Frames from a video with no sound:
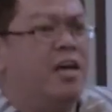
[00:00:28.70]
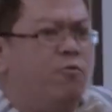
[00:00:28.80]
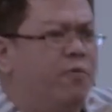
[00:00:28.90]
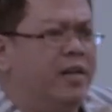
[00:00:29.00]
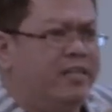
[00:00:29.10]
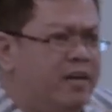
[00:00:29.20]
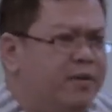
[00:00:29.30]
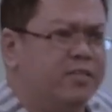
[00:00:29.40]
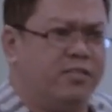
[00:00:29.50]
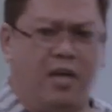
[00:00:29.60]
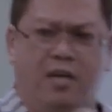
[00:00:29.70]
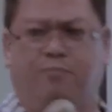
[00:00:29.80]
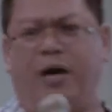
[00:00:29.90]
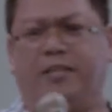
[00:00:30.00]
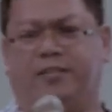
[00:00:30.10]
We will never say
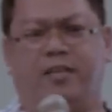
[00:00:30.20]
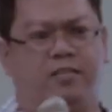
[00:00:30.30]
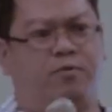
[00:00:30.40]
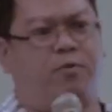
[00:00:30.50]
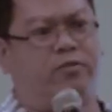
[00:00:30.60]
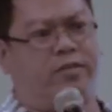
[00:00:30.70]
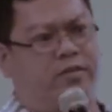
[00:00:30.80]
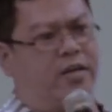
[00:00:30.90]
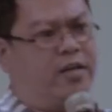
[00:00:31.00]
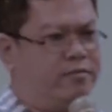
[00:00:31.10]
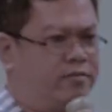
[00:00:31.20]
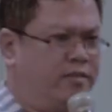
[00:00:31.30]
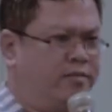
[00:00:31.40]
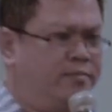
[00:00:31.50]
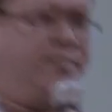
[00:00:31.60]
bad things about our country.